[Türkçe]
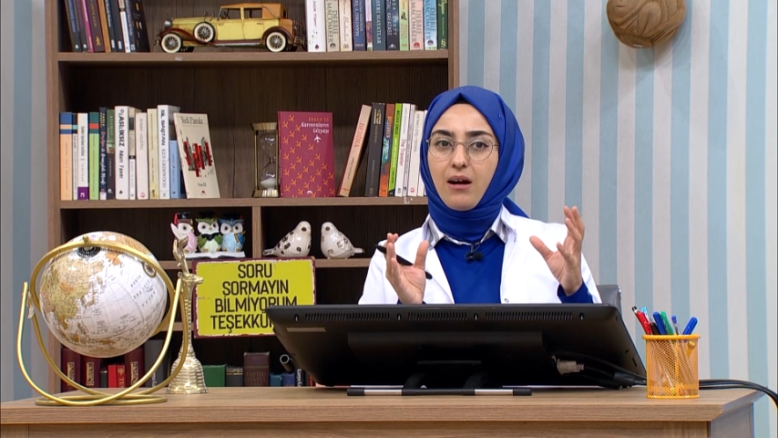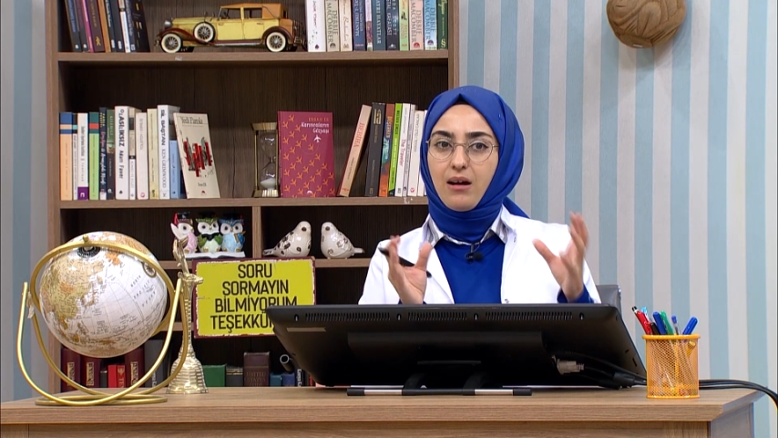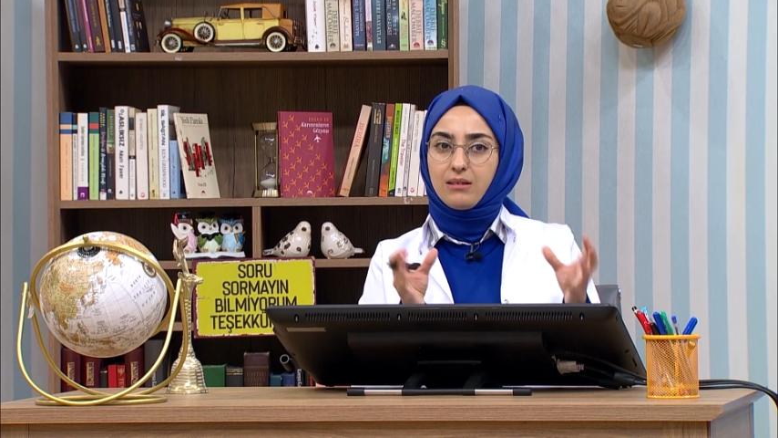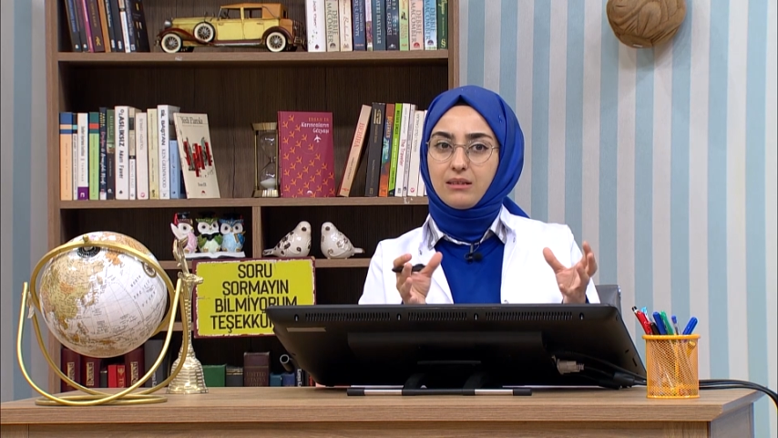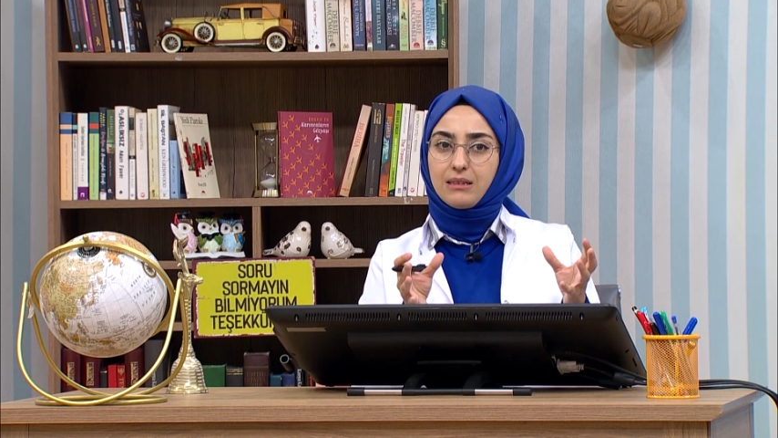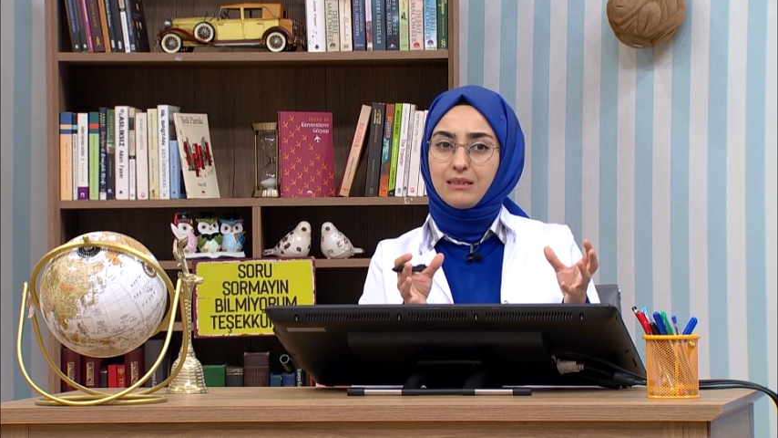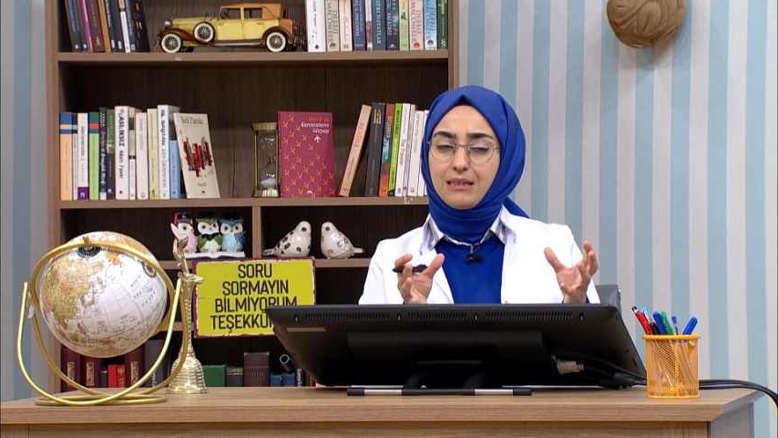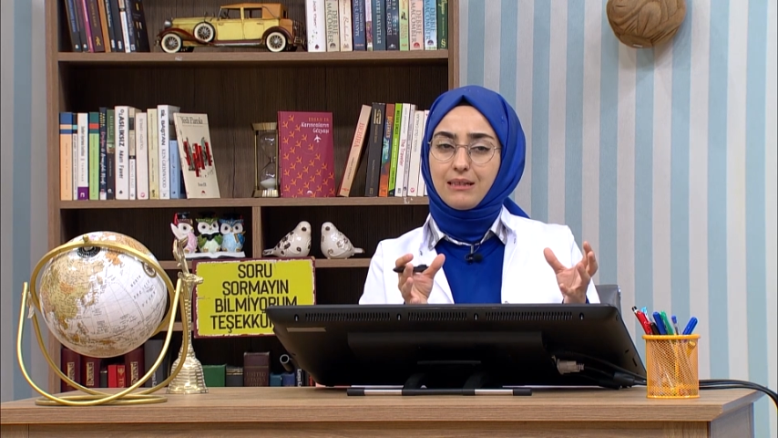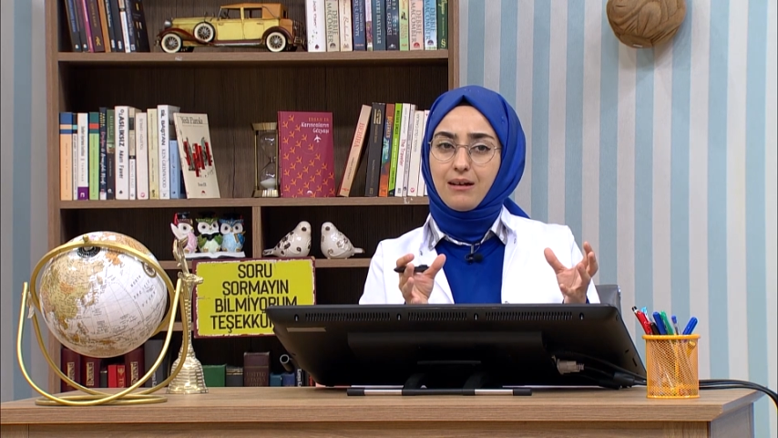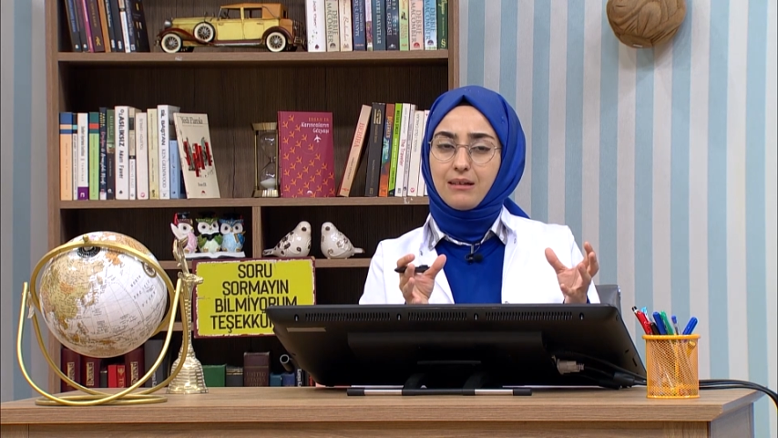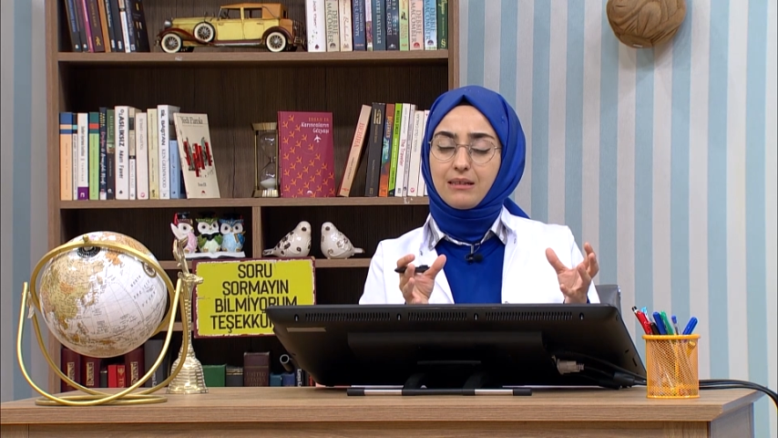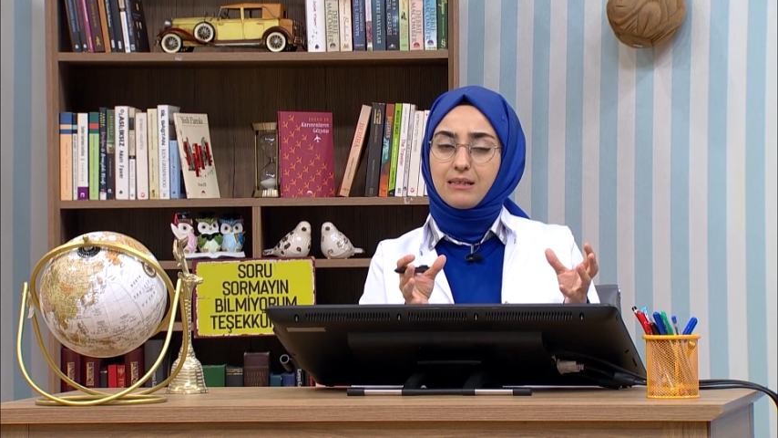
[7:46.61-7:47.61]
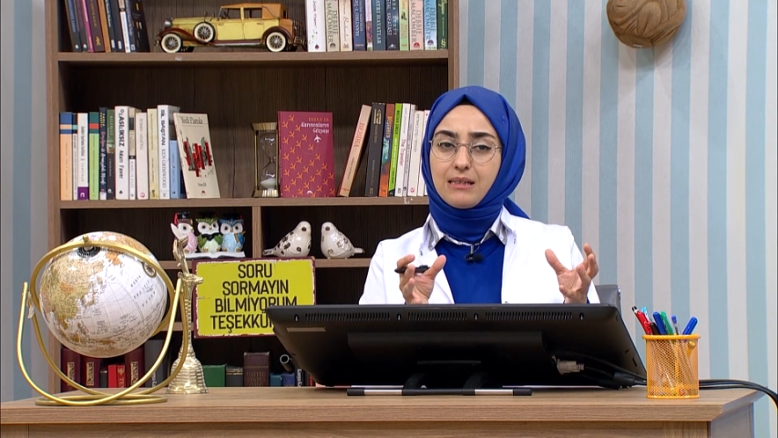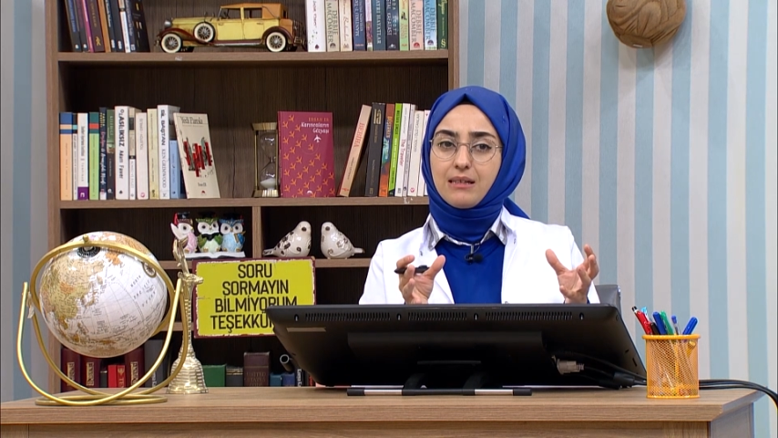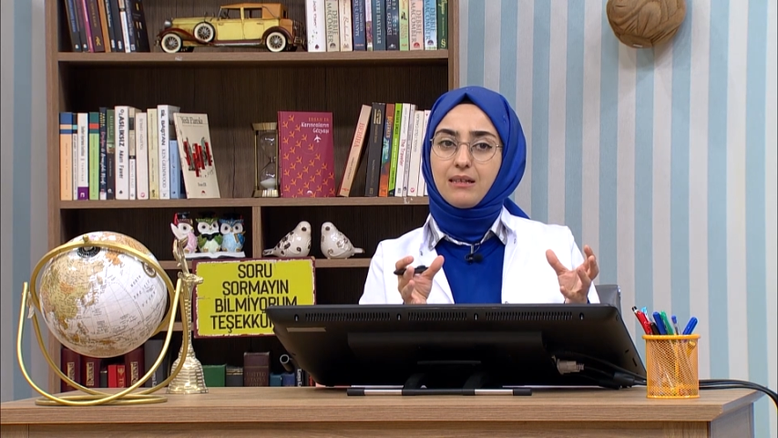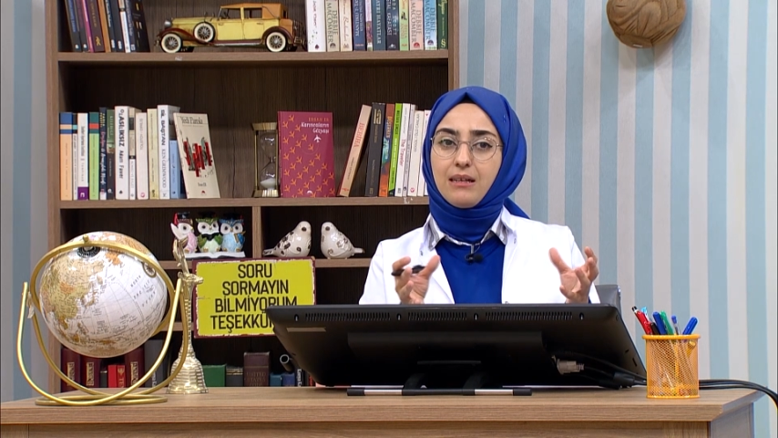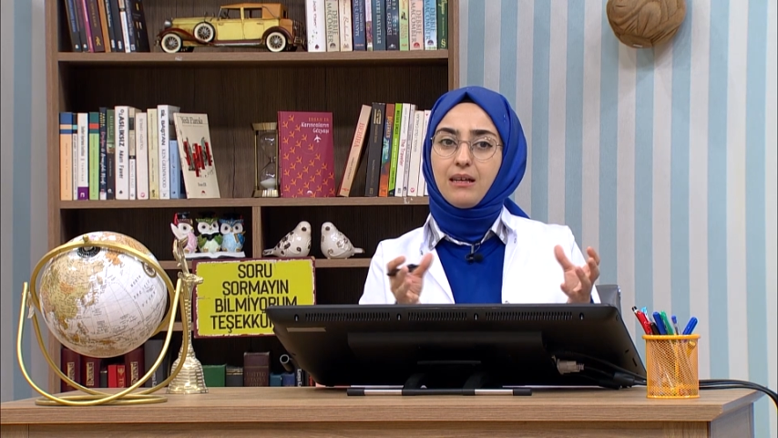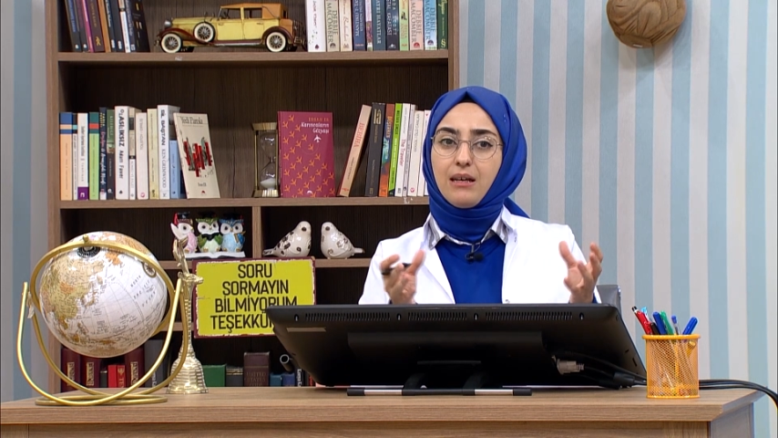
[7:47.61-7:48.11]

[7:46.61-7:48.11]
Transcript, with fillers: Allah'ın iradesi,